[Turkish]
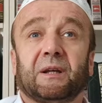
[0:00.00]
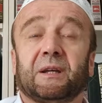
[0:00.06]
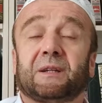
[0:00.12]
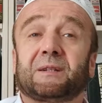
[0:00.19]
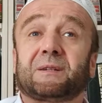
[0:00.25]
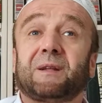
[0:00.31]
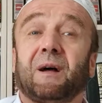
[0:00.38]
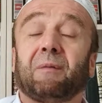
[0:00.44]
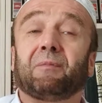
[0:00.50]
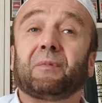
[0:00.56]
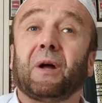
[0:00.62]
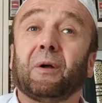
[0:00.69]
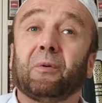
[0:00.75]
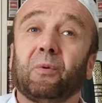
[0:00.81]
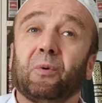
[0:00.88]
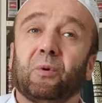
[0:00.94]

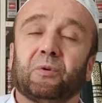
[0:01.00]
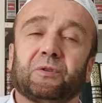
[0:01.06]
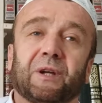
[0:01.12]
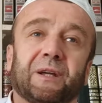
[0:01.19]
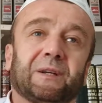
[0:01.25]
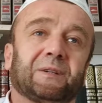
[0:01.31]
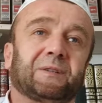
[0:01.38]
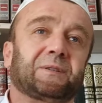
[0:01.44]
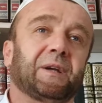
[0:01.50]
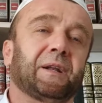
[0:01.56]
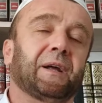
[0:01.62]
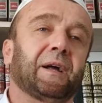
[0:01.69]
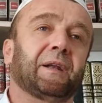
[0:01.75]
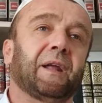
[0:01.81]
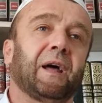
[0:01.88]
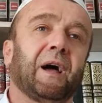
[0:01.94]
İslam'dan önce
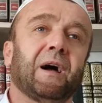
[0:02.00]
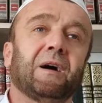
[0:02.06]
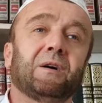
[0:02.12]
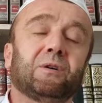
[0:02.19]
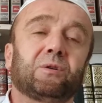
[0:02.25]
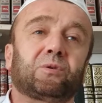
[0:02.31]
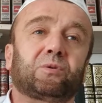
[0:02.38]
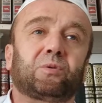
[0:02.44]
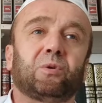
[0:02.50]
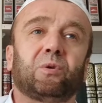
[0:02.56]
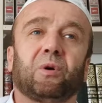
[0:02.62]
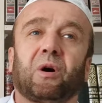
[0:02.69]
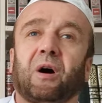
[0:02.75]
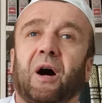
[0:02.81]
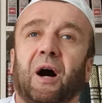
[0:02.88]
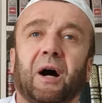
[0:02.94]
işlenen her
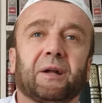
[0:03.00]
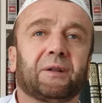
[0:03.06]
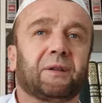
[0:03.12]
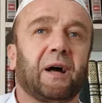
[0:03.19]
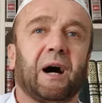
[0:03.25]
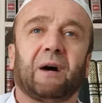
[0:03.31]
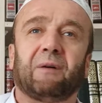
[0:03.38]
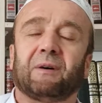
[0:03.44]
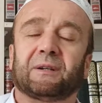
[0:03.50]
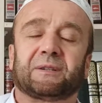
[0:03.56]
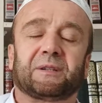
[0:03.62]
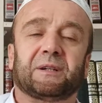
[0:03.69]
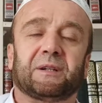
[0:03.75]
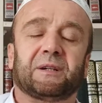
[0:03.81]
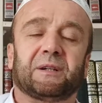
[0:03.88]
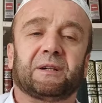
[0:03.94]
türlü kan
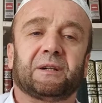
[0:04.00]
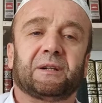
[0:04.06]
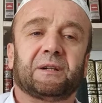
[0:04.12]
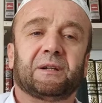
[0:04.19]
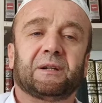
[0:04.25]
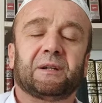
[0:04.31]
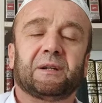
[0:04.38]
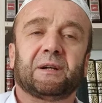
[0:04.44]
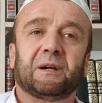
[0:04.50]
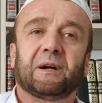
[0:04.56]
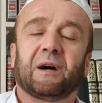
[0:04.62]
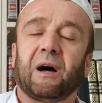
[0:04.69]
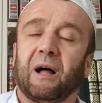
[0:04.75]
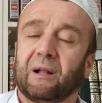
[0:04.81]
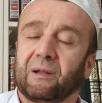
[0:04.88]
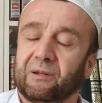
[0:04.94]
davası
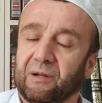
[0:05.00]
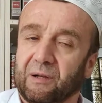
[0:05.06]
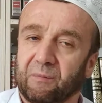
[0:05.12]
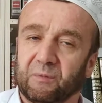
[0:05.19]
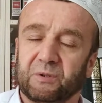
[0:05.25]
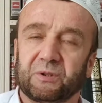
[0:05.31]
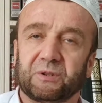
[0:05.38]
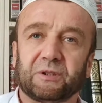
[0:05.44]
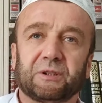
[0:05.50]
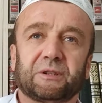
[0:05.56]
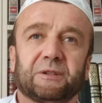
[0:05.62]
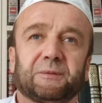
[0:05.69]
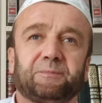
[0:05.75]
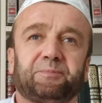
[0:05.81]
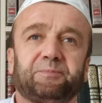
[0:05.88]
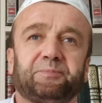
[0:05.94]

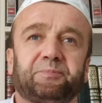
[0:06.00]
kaldırılmıştır.